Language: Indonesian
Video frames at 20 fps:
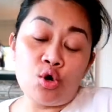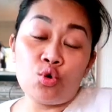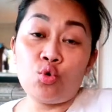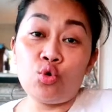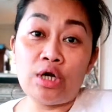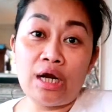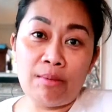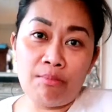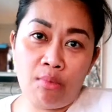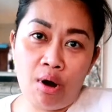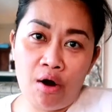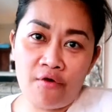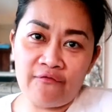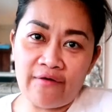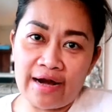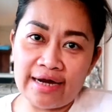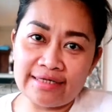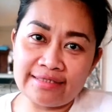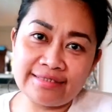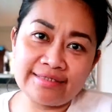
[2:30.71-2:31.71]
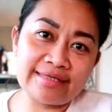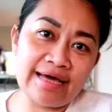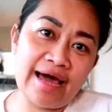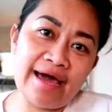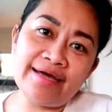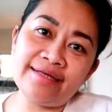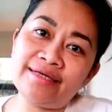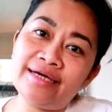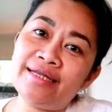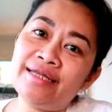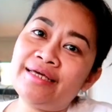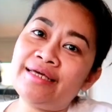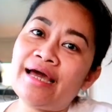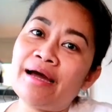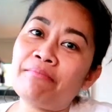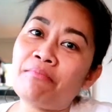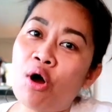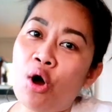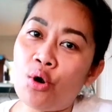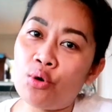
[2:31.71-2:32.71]
udah mau Valentine
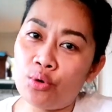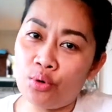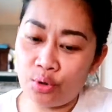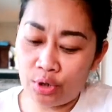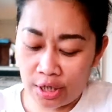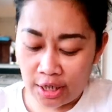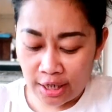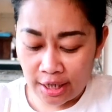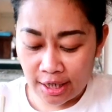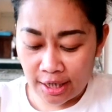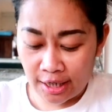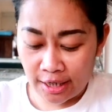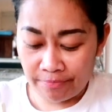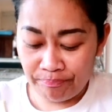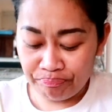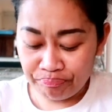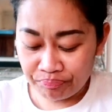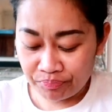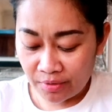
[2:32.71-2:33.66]
jadi yang mau uh,